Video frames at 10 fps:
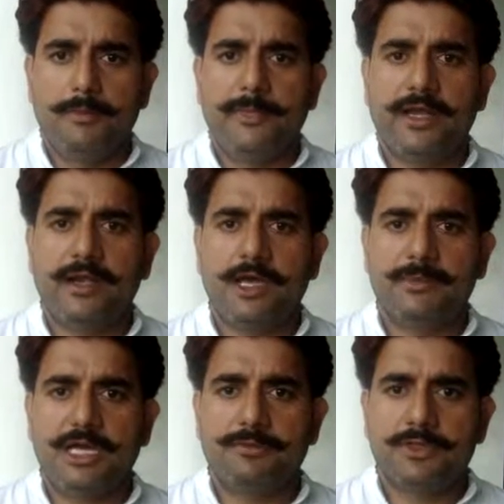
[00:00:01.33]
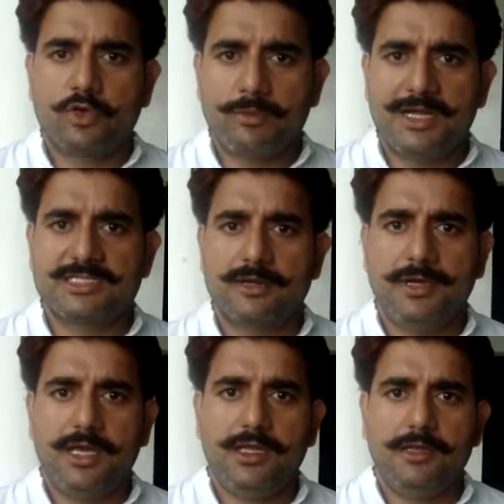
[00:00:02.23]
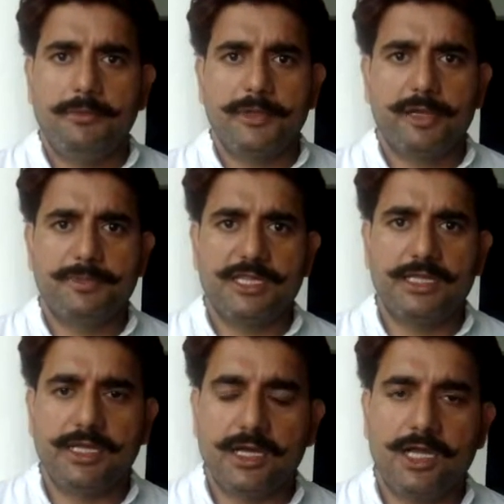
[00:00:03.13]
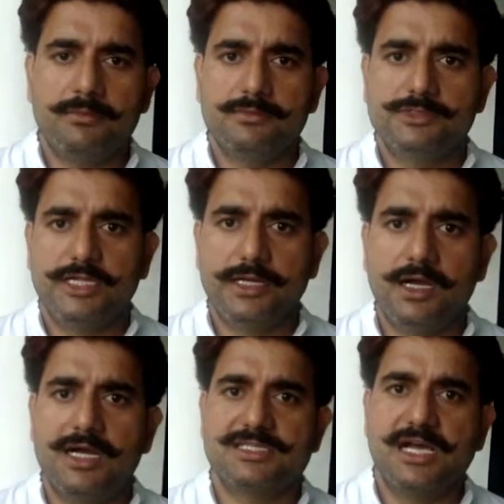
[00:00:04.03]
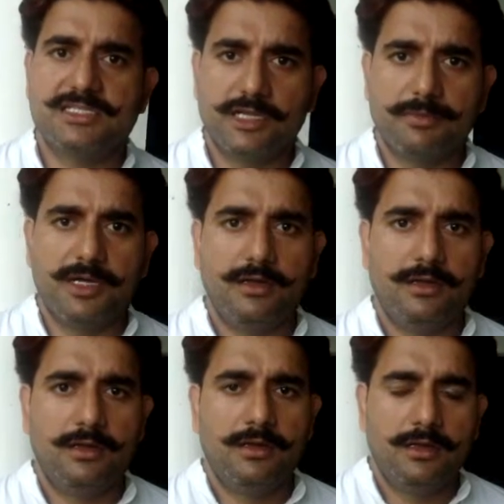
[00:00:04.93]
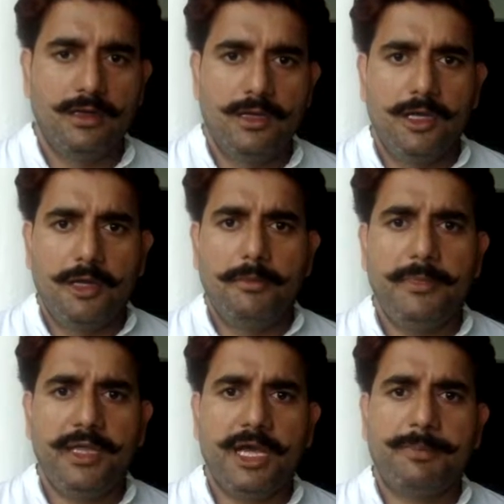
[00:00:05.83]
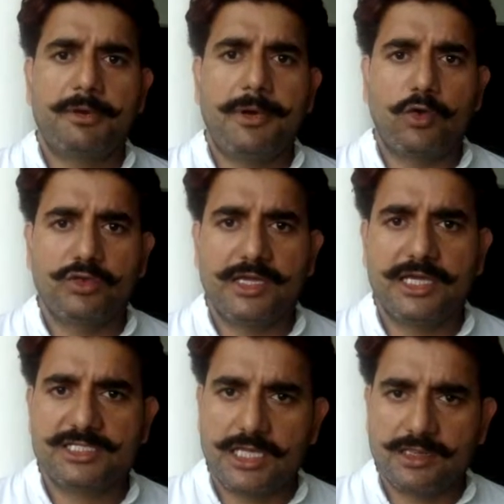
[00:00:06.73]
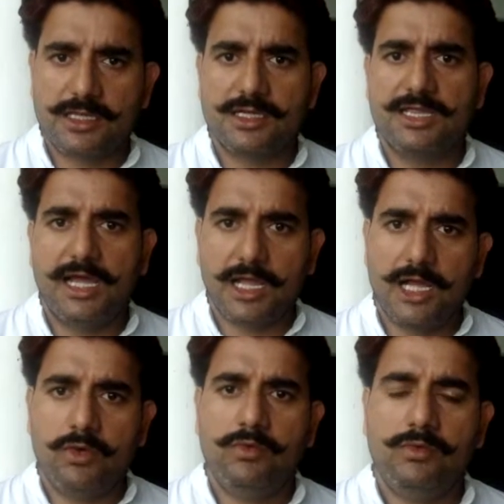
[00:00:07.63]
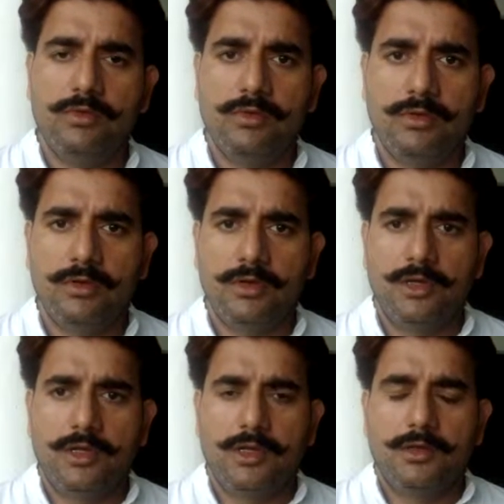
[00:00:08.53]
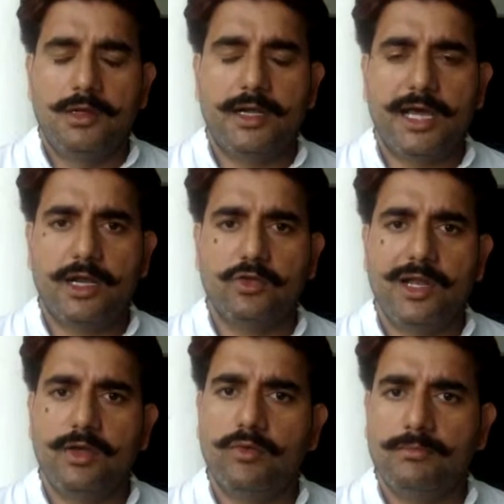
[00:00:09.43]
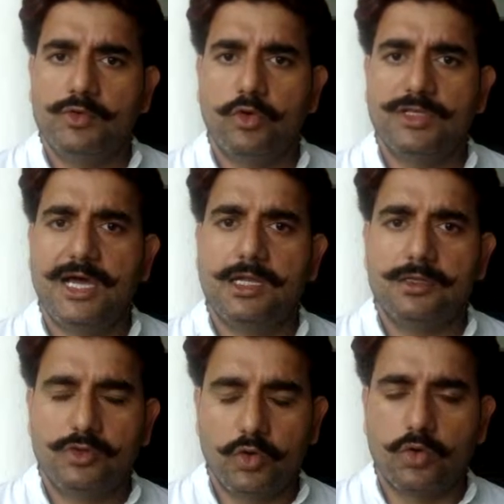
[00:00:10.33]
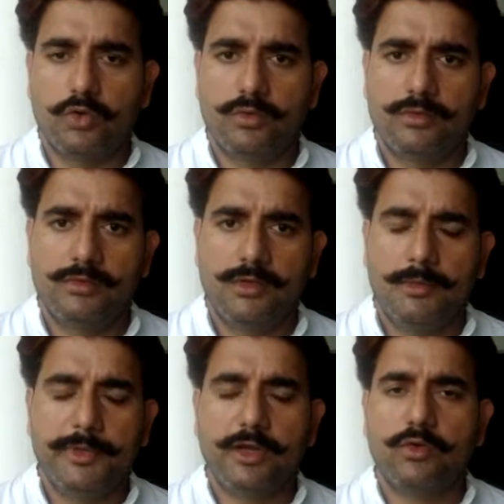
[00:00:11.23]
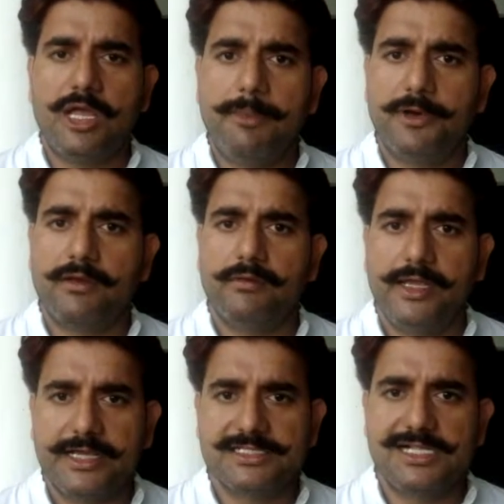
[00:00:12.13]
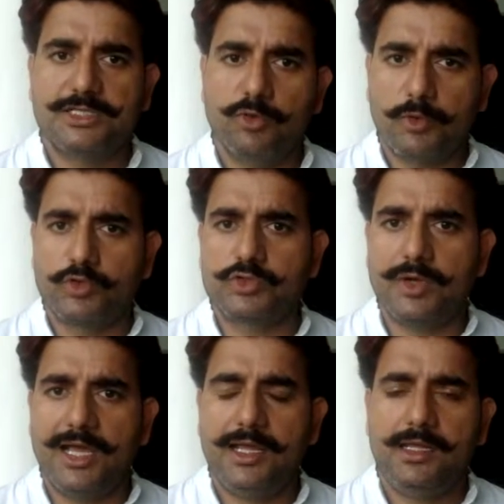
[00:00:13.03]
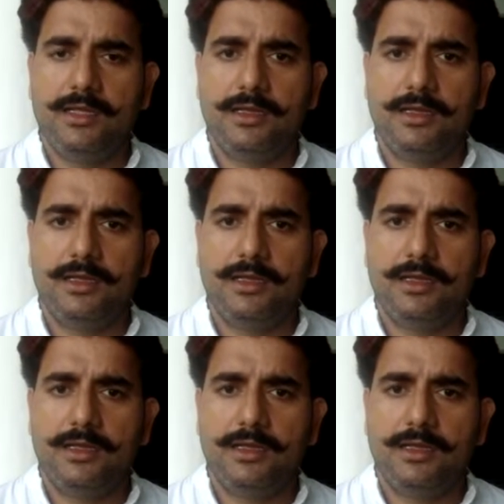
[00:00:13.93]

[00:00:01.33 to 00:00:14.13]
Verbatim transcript: मेरा नाम यादवेंद्र कुमार शर्मा है मेरे पिताजी का नाम श्री गंगा साय शर्मा मैं यहाँ पर मारुति केस के अंतर्गत आया गया हूँ 18 जुलाई 2002 को मेरे को यहाँ पर एक साल से ऊपर हो चुका है